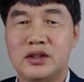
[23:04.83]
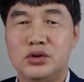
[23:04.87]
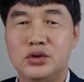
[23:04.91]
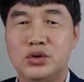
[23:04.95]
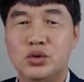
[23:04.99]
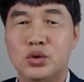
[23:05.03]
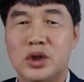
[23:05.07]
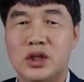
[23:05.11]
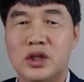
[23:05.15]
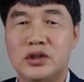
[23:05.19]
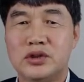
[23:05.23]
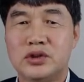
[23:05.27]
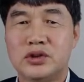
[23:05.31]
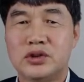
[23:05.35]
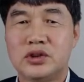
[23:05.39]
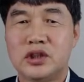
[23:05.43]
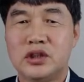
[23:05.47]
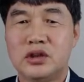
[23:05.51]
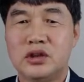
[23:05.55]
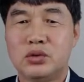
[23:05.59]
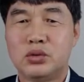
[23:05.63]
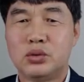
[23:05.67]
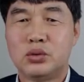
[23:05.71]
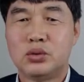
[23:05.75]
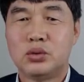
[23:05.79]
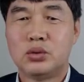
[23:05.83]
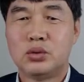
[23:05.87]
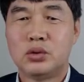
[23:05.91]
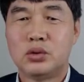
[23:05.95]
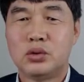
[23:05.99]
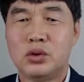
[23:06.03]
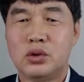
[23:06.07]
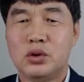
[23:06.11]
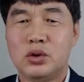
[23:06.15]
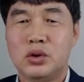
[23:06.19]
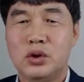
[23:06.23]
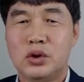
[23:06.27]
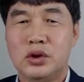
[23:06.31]
6월절
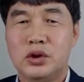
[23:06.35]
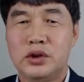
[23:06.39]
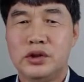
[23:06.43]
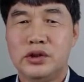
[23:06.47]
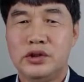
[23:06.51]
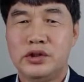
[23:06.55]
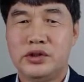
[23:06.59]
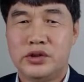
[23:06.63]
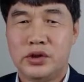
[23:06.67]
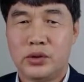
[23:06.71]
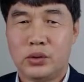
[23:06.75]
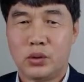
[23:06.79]
후 이제